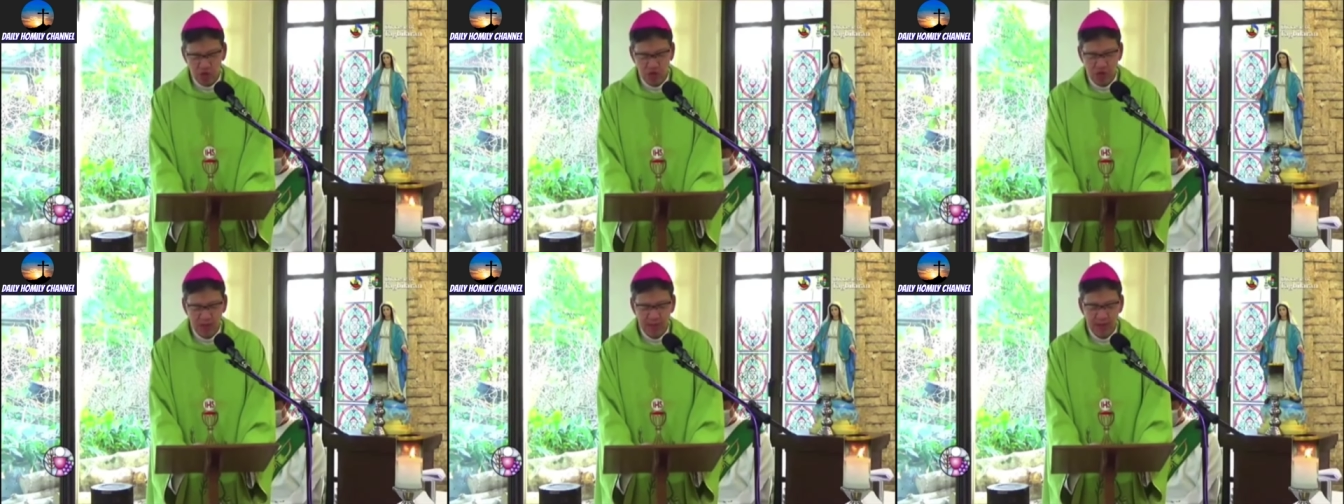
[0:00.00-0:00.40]

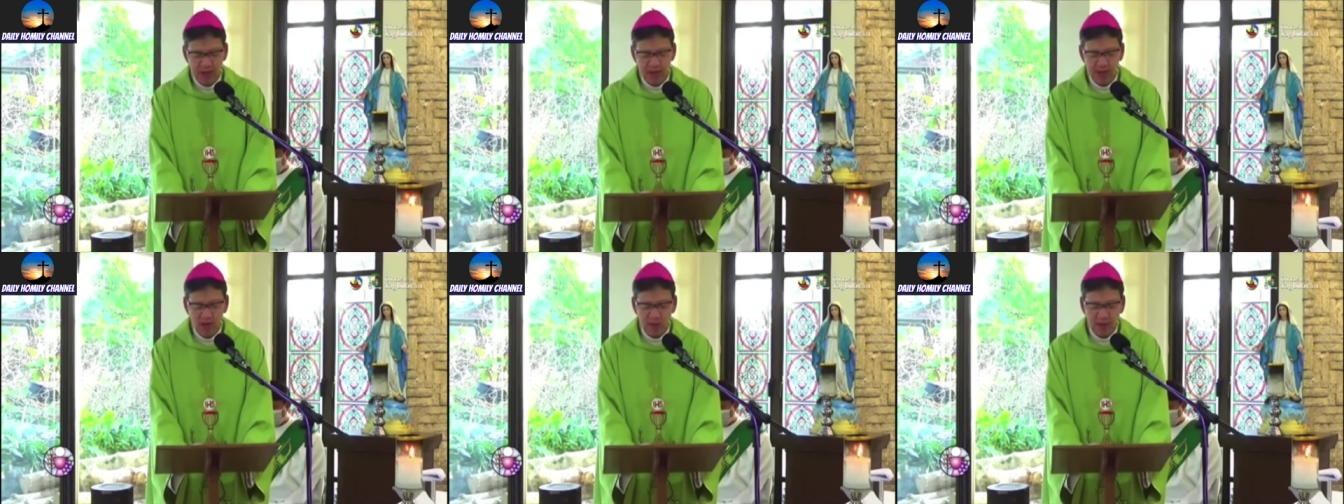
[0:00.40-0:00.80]

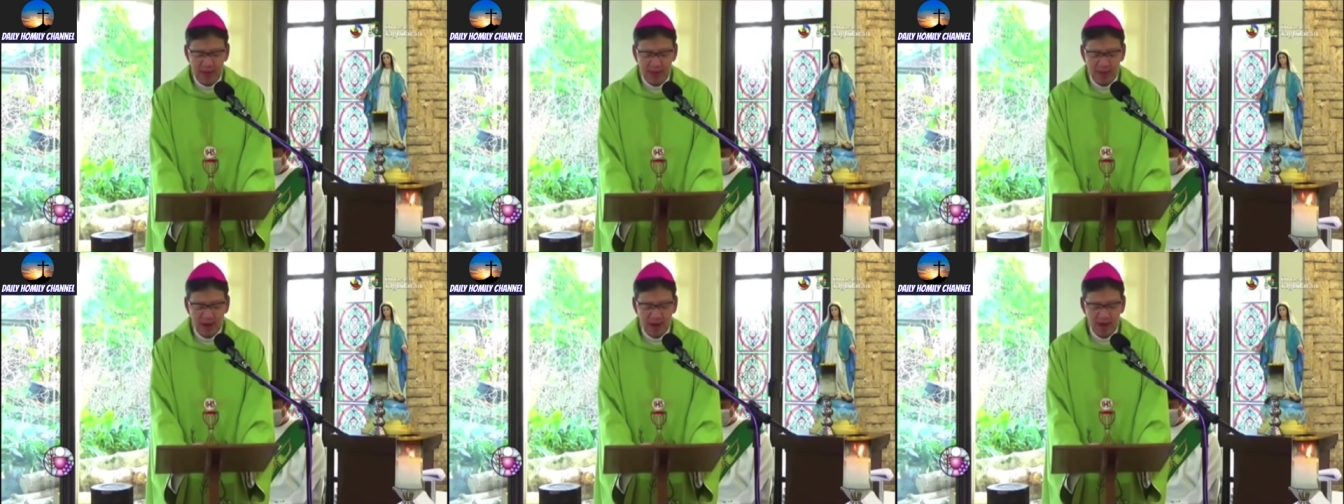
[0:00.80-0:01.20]
namili og
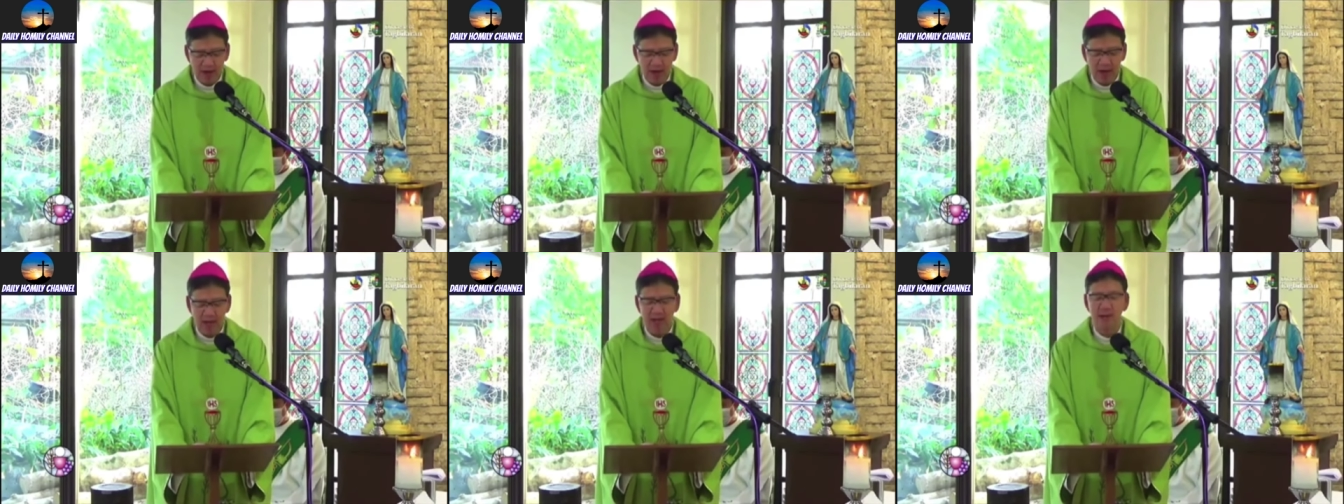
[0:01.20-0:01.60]
mga
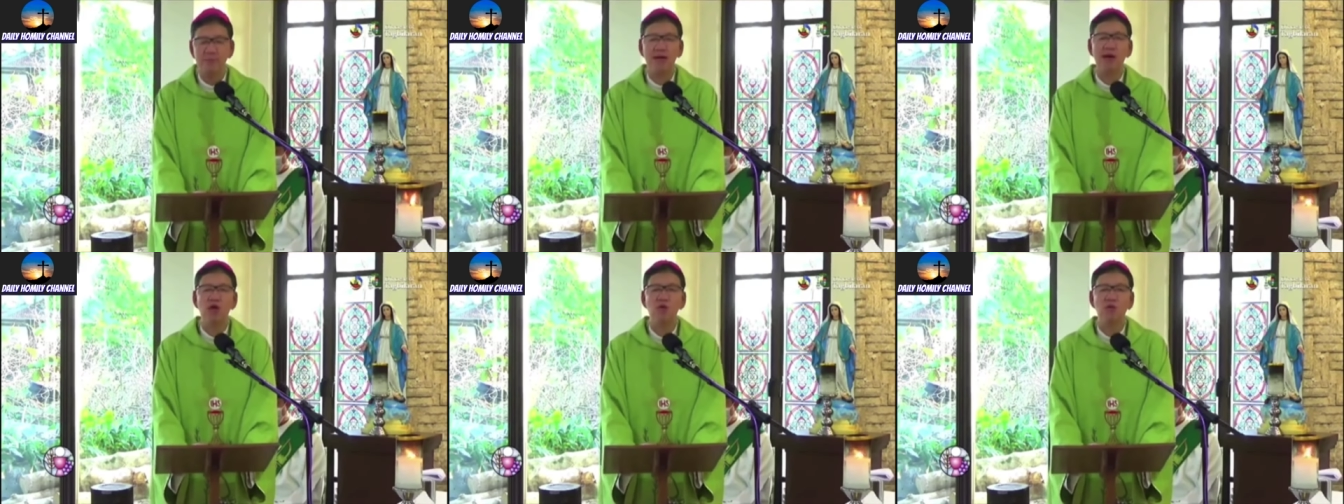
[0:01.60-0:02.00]
tawo nga iyang
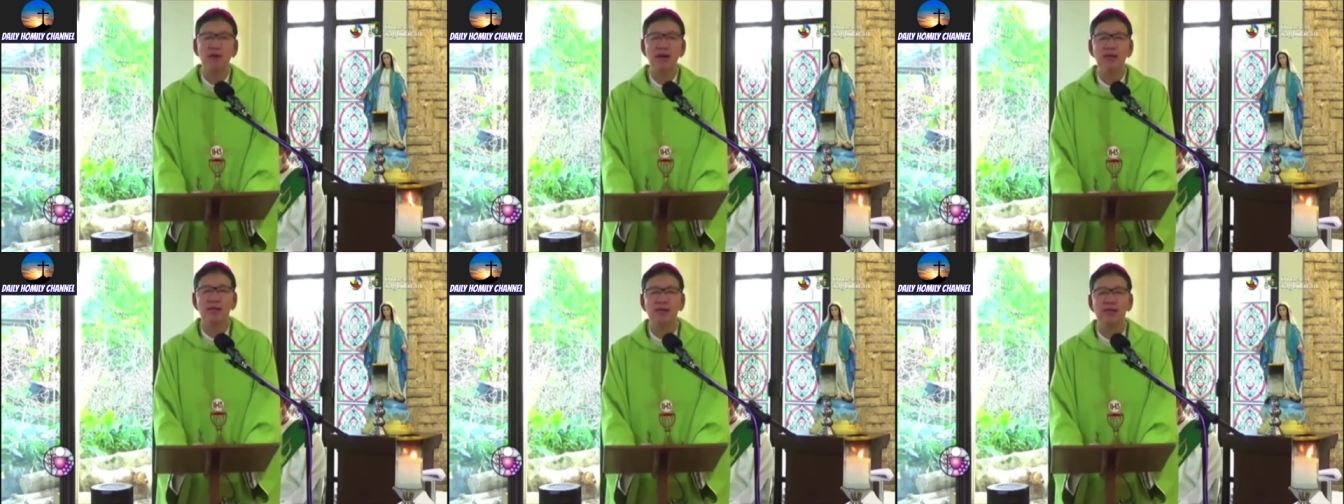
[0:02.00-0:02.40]

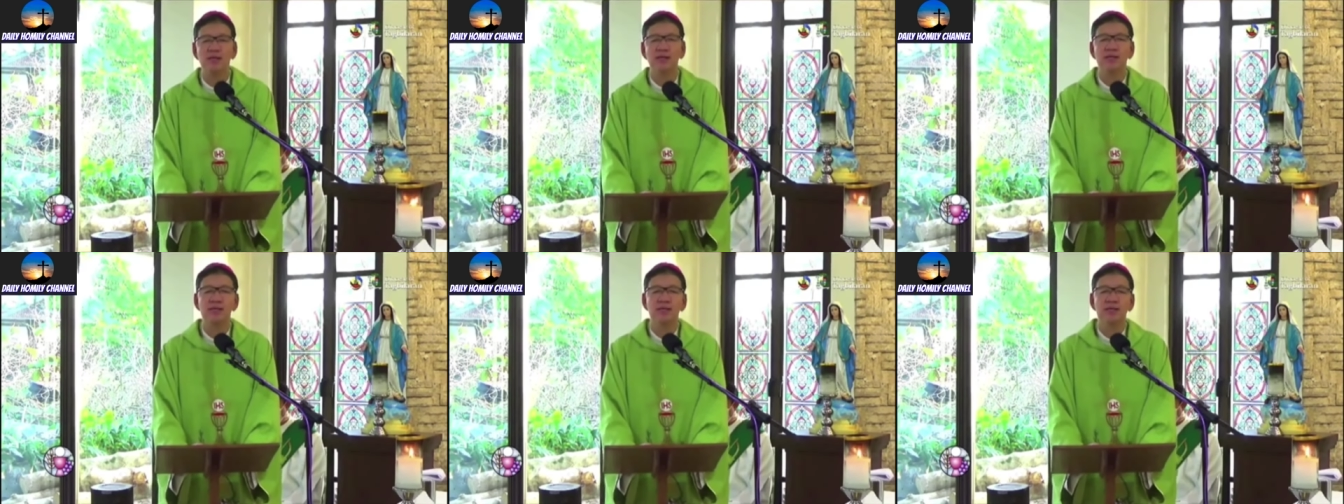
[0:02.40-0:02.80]
makauban
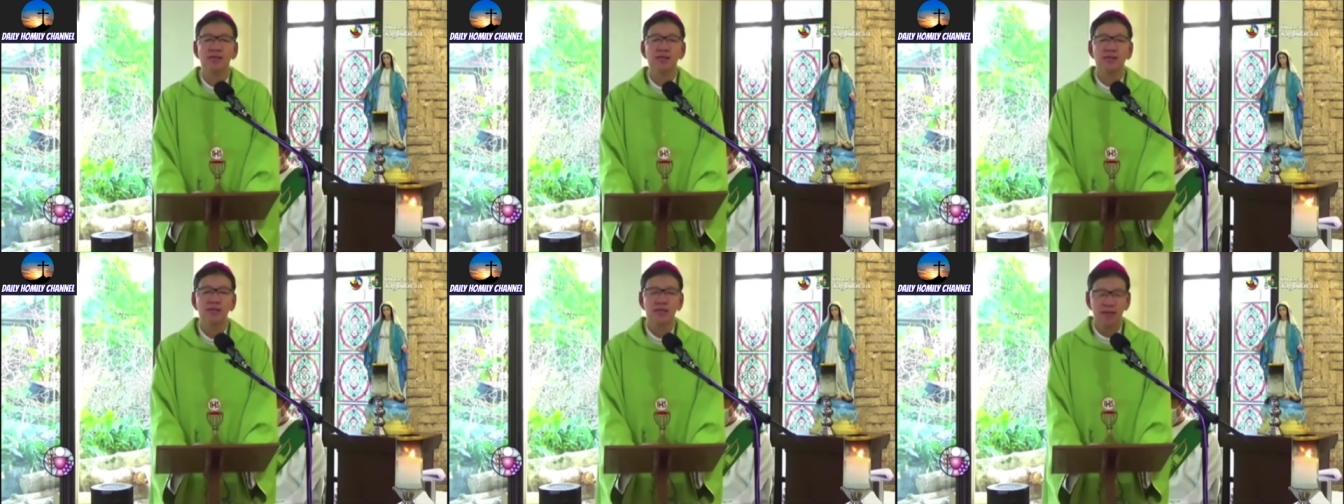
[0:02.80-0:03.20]
sa